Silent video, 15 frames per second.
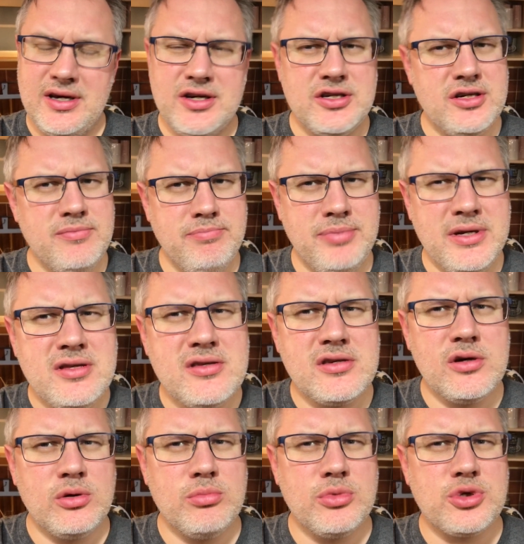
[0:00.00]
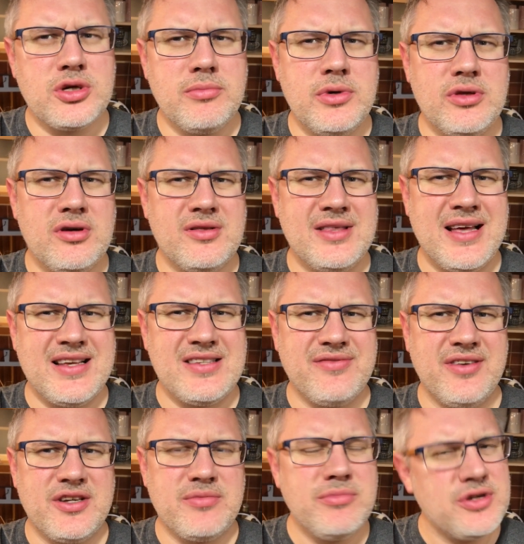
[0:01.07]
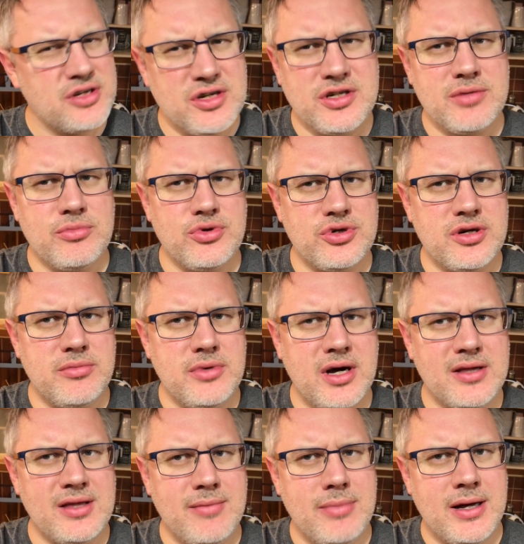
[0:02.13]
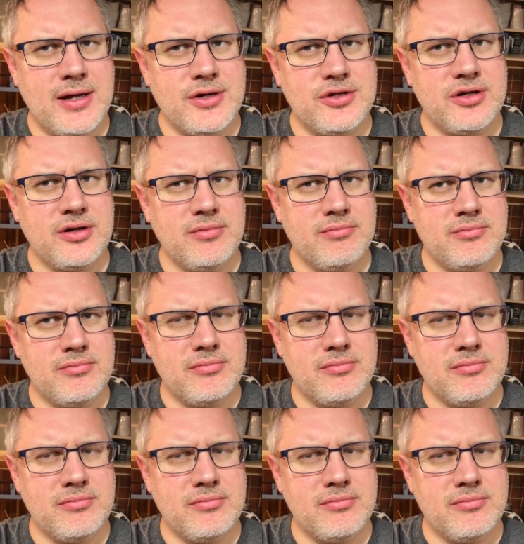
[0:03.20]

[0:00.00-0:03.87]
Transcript: Jeśli pizzą możemy to nazwać, myślę, że możemy jak najbardziej.